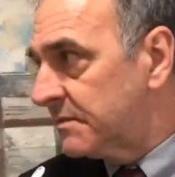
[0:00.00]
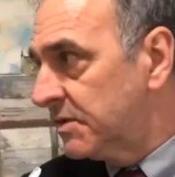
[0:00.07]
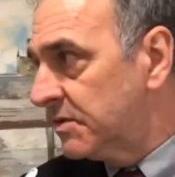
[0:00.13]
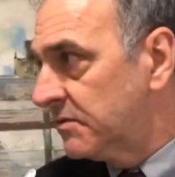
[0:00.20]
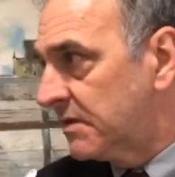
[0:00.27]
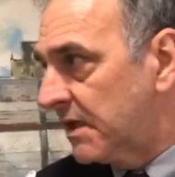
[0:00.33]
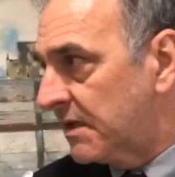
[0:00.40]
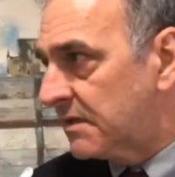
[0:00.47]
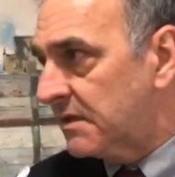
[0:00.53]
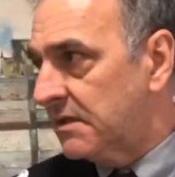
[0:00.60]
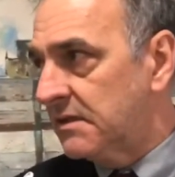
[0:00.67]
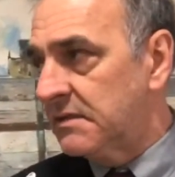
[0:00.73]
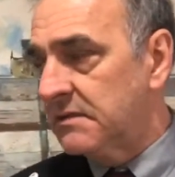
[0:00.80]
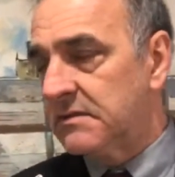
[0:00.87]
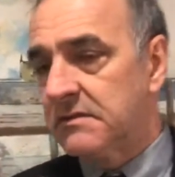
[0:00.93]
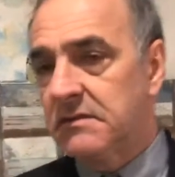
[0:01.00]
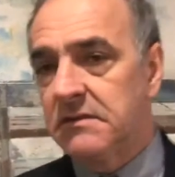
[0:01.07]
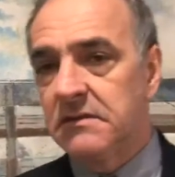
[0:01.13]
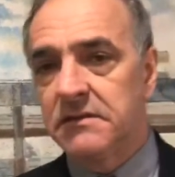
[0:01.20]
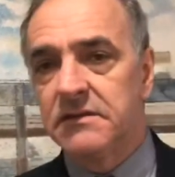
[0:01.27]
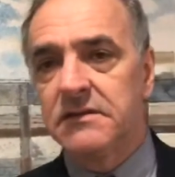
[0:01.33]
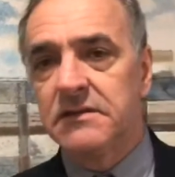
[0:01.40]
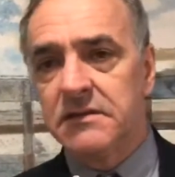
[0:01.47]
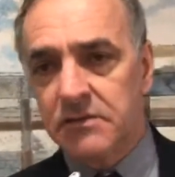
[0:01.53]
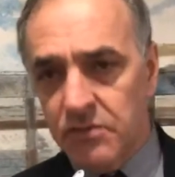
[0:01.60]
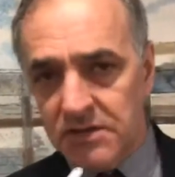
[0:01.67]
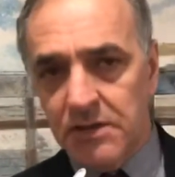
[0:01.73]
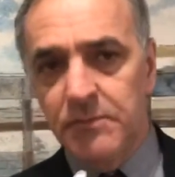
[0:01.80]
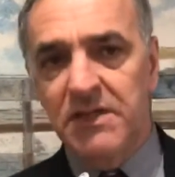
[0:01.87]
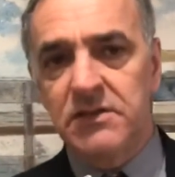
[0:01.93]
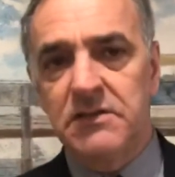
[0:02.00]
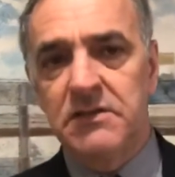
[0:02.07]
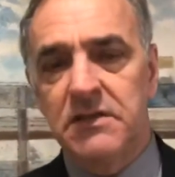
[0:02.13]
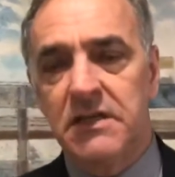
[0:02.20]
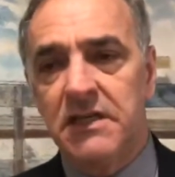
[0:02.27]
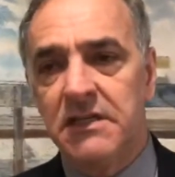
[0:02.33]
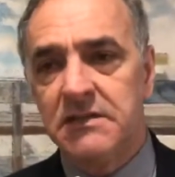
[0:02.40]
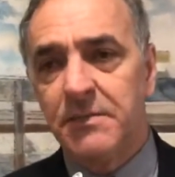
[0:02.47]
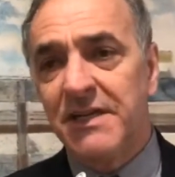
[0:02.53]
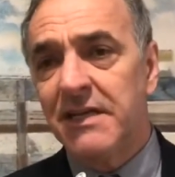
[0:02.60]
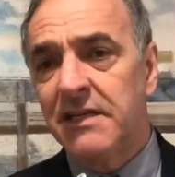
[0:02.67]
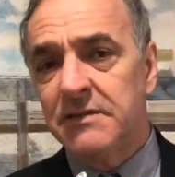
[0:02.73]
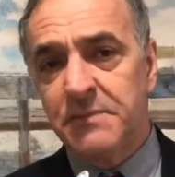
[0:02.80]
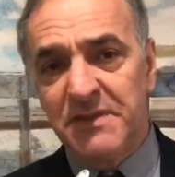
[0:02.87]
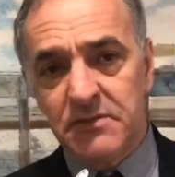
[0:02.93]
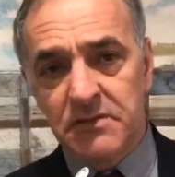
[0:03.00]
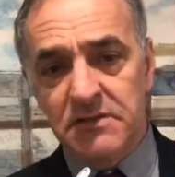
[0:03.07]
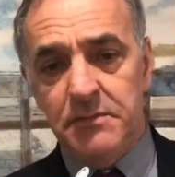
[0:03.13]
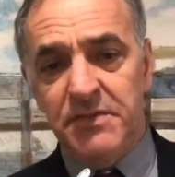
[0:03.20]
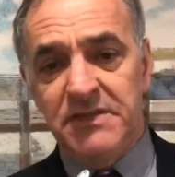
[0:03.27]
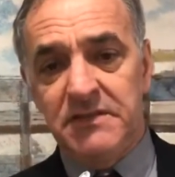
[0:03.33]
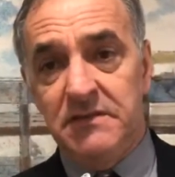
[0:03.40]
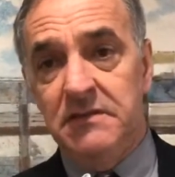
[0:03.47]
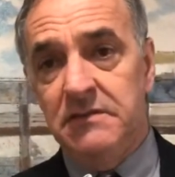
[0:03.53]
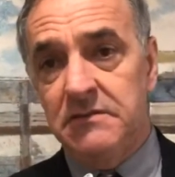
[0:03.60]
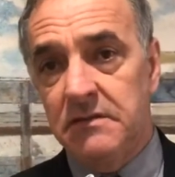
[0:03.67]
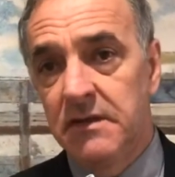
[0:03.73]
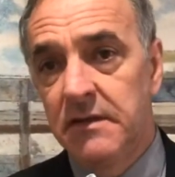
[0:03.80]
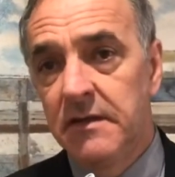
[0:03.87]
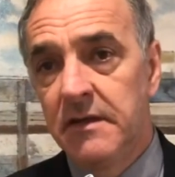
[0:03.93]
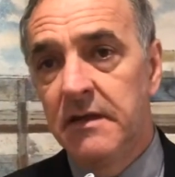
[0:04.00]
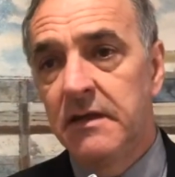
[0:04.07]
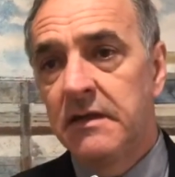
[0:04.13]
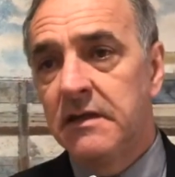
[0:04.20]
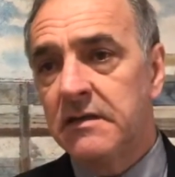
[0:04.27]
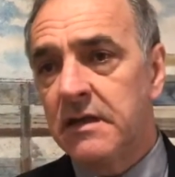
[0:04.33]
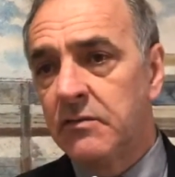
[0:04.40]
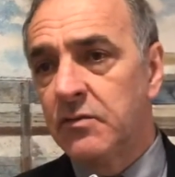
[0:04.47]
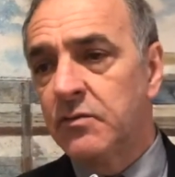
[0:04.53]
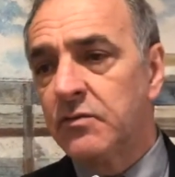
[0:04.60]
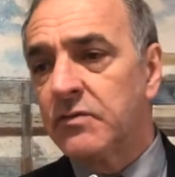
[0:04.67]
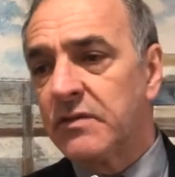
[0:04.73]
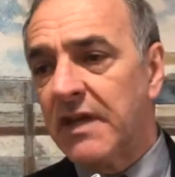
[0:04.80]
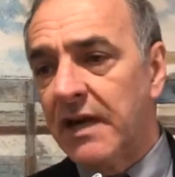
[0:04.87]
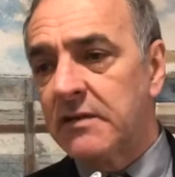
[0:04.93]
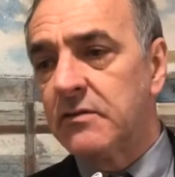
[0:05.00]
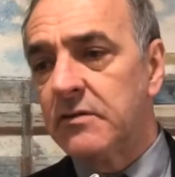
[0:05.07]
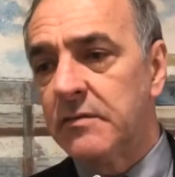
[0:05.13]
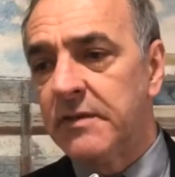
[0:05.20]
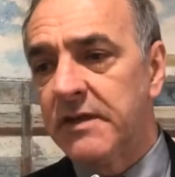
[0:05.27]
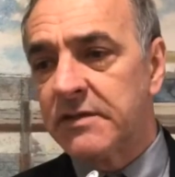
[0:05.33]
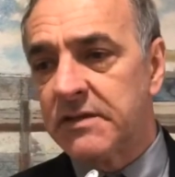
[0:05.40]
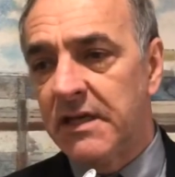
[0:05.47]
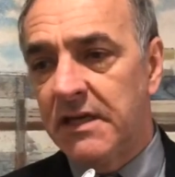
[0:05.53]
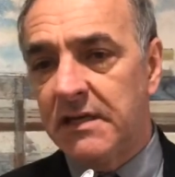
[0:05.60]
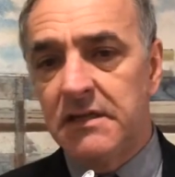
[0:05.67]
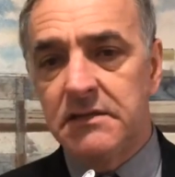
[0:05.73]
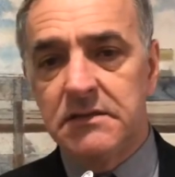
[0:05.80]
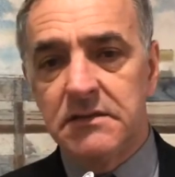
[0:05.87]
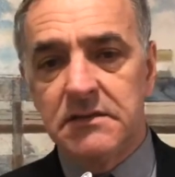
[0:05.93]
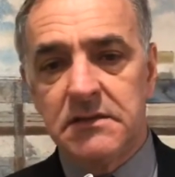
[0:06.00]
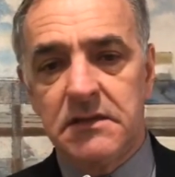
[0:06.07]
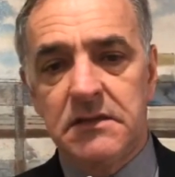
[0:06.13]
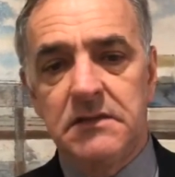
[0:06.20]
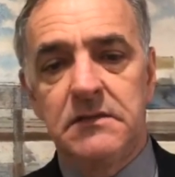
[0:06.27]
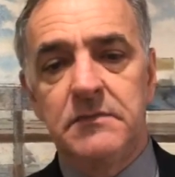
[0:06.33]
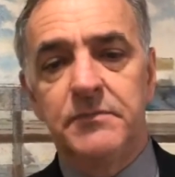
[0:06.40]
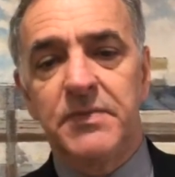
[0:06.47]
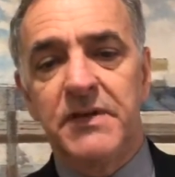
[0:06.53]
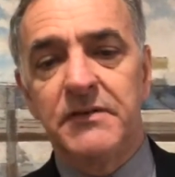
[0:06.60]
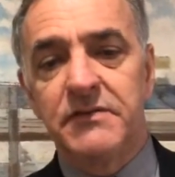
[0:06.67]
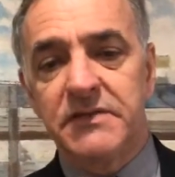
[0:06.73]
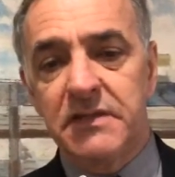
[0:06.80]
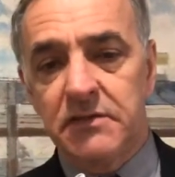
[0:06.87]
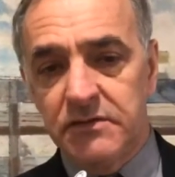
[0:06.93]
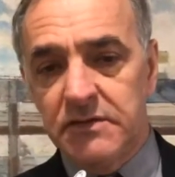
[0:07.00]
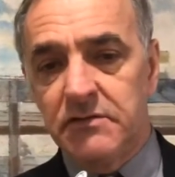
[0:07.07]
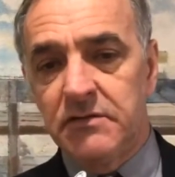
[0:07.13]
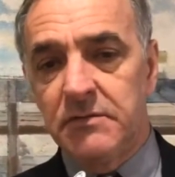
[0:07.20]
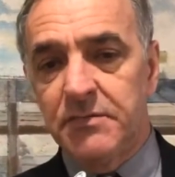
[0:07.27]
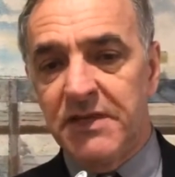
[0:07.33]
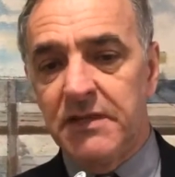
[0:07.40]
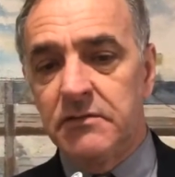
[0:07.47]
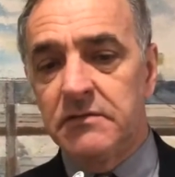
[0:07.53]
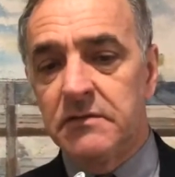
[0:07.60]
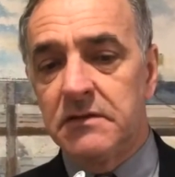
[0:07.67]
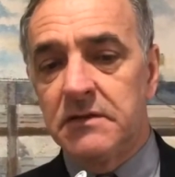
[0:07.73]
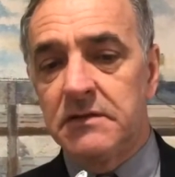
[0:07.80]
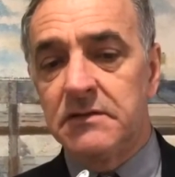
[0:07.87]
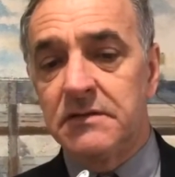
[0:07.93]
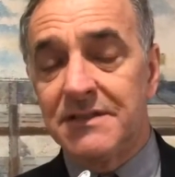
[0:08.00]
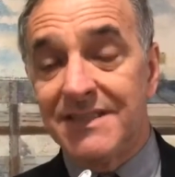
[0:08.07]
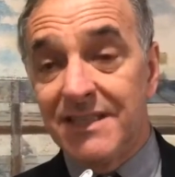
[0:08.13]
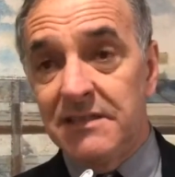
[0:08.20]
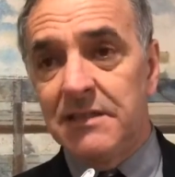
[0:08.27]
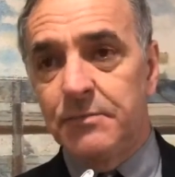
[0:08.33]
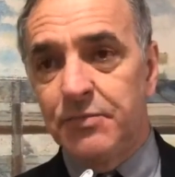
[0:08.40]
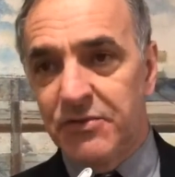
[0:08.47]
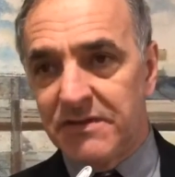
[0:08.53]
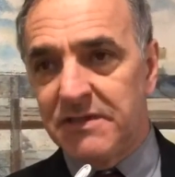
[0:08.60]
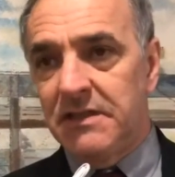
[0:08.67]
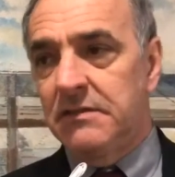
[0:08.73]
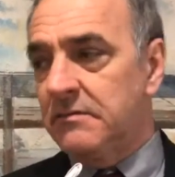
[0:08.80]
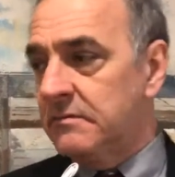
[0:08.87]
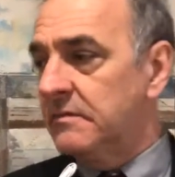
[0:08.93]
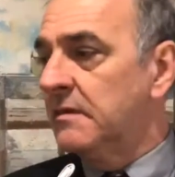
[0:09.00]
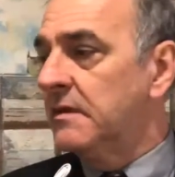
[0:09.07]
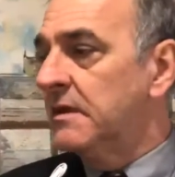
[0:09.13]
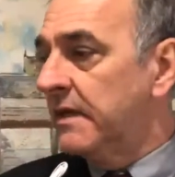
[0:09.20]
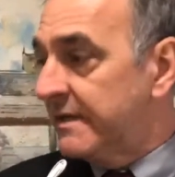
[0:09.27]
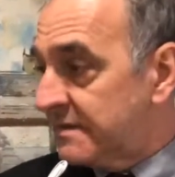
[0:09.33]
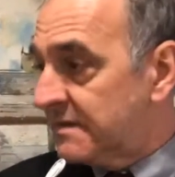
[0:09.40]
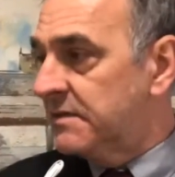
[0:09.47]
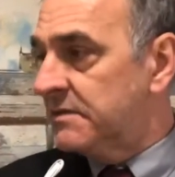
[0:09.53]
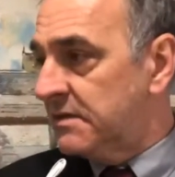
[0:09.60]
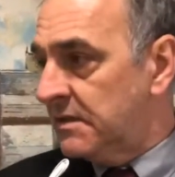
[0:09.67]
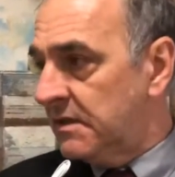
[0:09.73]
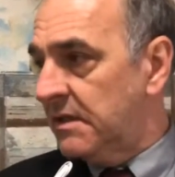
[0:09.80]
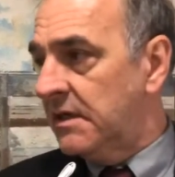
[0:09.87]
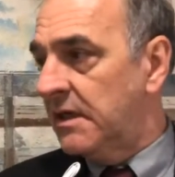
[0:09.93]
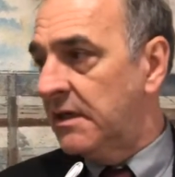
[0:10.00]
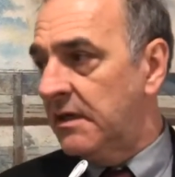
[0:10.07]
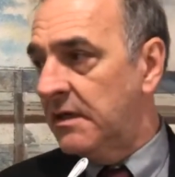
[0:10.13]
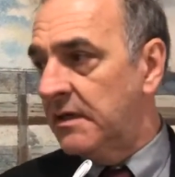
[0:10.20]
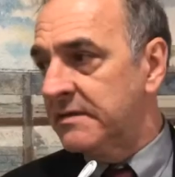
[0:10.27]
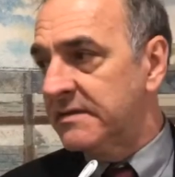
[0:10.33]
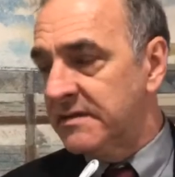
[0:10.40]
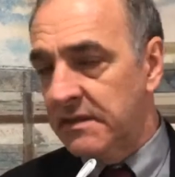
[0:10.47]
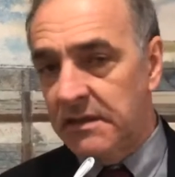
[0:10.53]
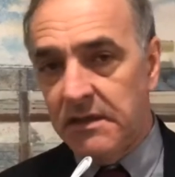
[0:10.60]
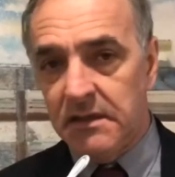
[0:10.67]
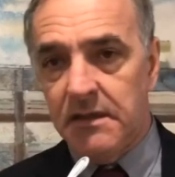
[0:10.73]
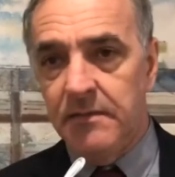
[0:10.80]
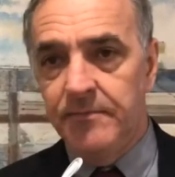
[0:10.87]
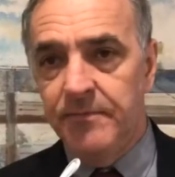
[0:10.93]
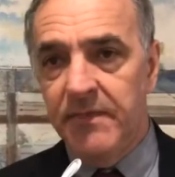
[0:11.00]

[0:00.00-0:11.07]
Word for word: mil carteiras, totalmente de graça, para aquelas pessoas que precisam. E tem um dado do IBGE que ele diz que para você conseguir um emprego, 30% exige a CNH.